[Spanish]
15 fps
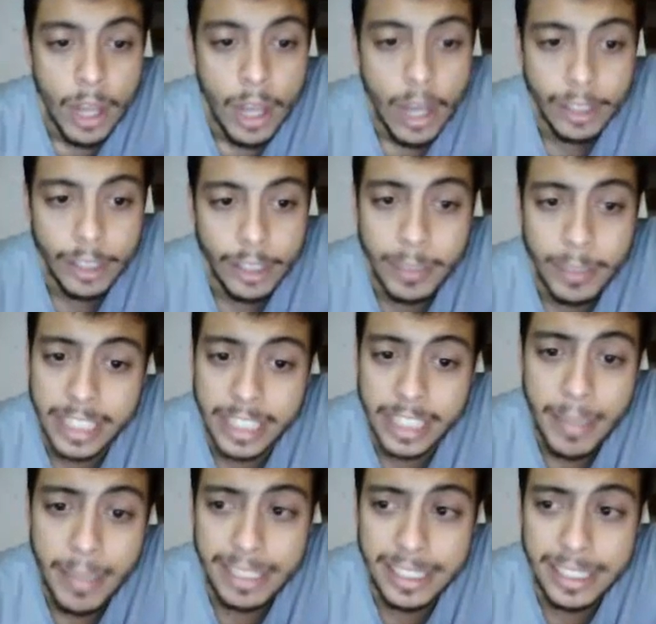Entonces
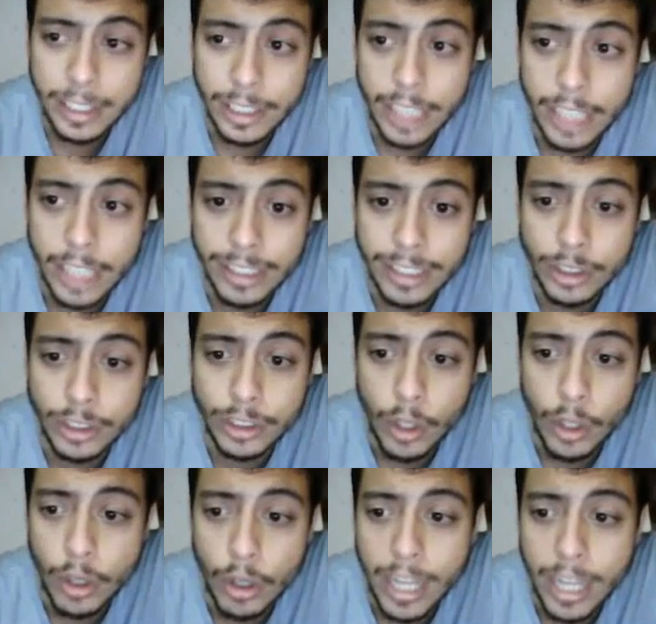prácticamente eso es,
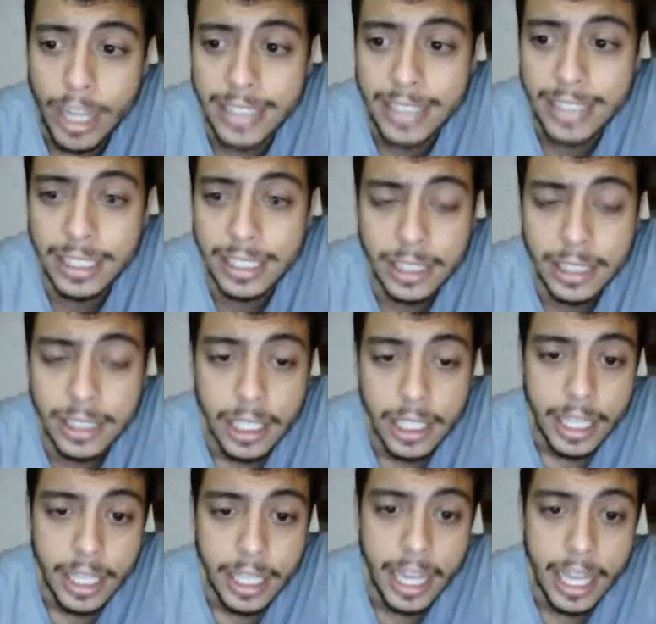todo lo que haces.
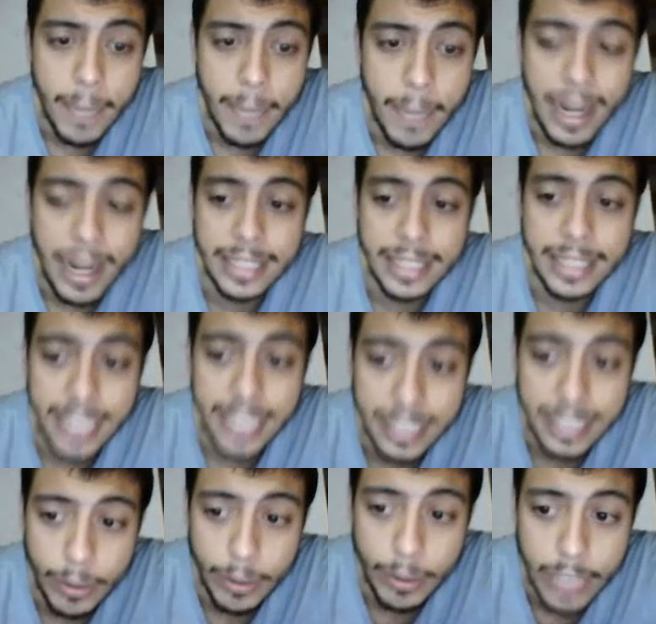Eh, para la
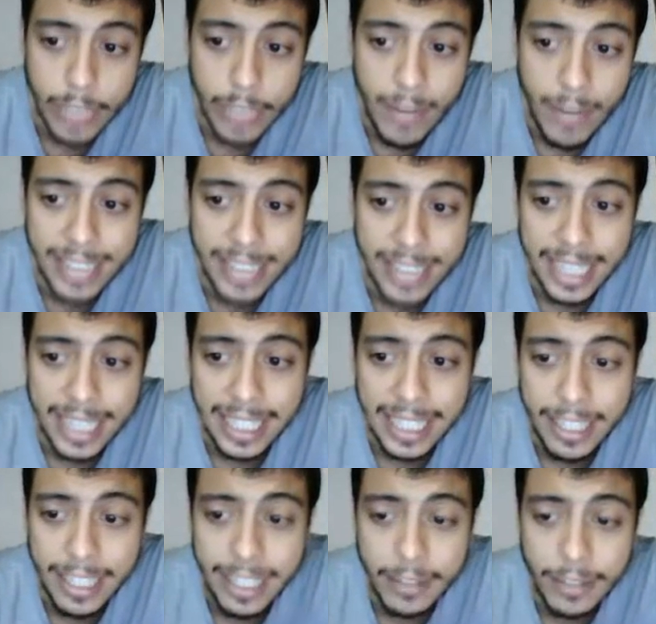siguiente, cuando ya vaya a sacar
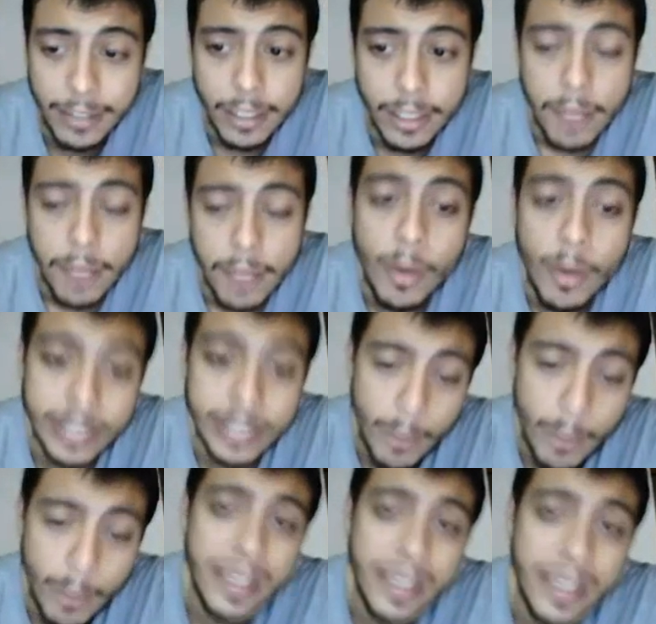dinero, voy a hacer
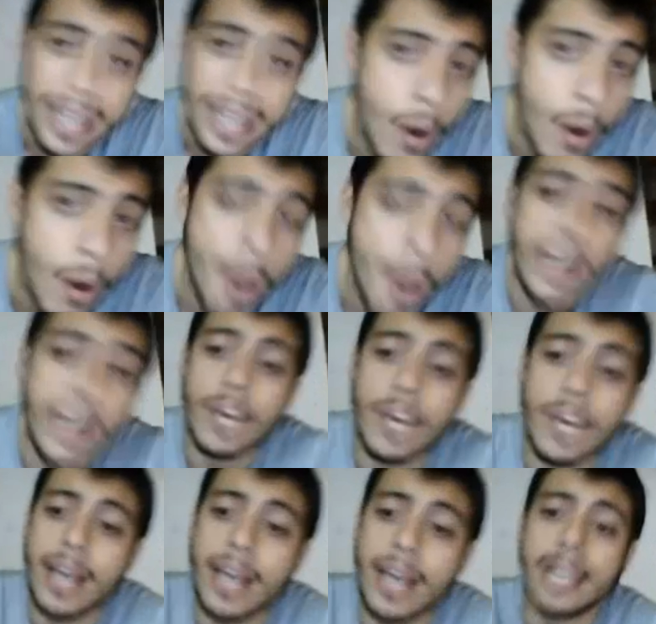un video para que
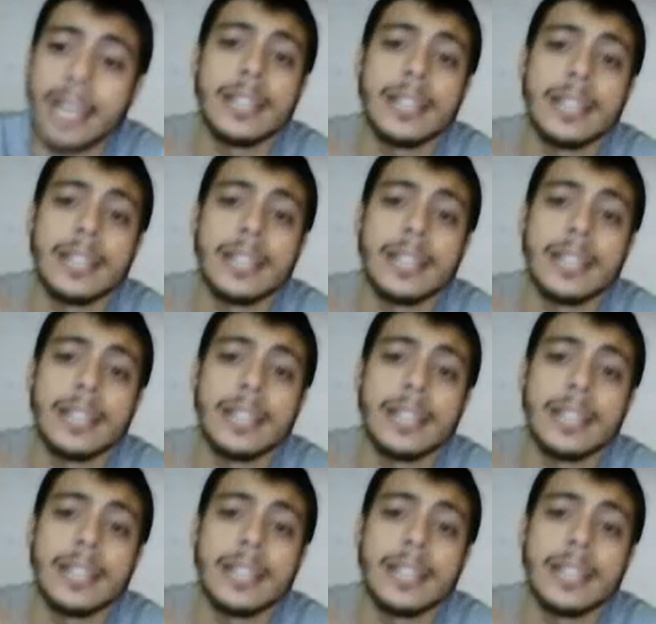vean que